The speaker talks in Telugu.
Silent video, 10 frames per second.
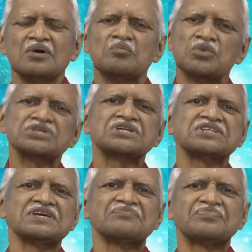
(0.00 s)

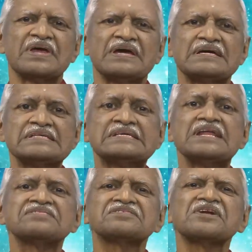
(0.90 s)
మొదటిది
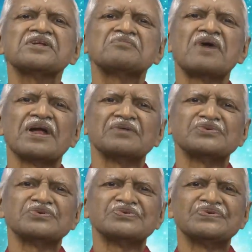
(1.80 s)
చరిత్ర
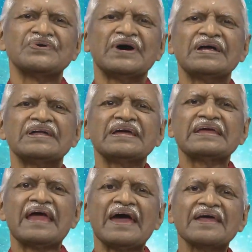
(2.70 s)
నిర్మాణము అంటే
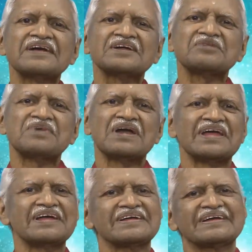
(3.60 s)
క్యారెక్టర్
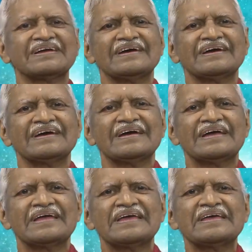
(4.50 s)
బిల్డింగ్
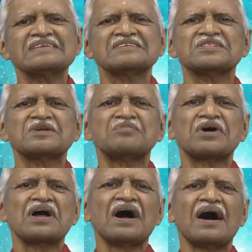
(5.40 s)
ఈ
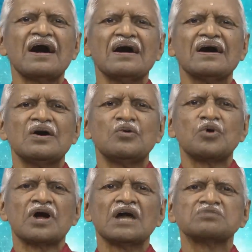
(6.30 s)
సందర్భంగా
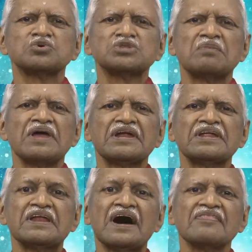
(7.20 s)
ఒక అద్భుతమైన
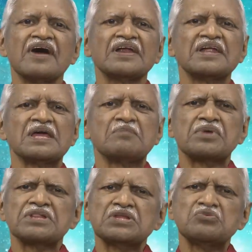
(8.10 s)
నినాదాన్ని
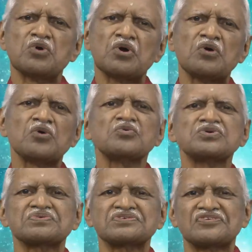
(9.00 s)
ప్రతి ఒక్కరూ
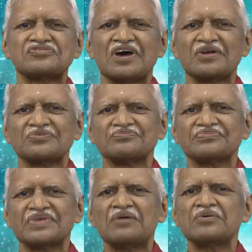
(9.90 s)
విశ్వసిస్తారు
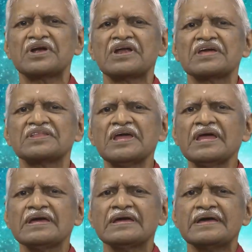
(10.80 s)
ఏమిటండి అది
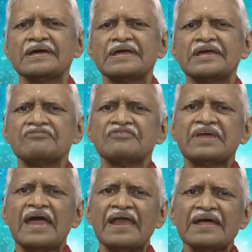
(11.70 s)
ఇఫ్
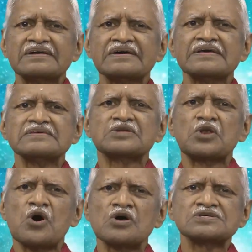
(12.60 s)
క్యారెక్టర్ ఈజ్
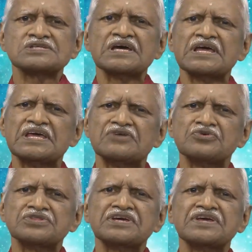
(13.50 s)
లాస్ట్
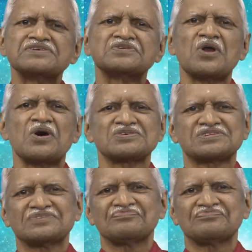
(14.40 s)
ఎవ్రీథింగ్ ఈజ్ లాస్ట్